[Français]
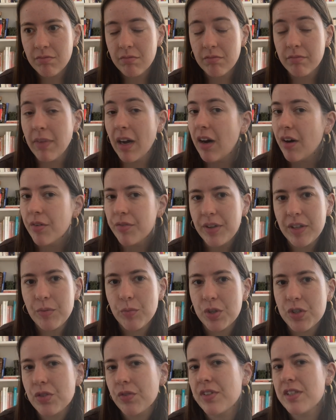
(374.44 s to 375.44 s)
bah en fait,
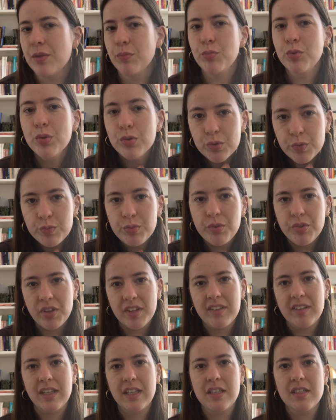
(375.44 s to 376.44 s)
moi je trouve que c'est beaucoup plus
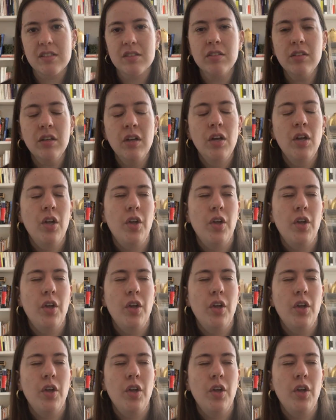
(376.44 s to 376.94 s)
intéressant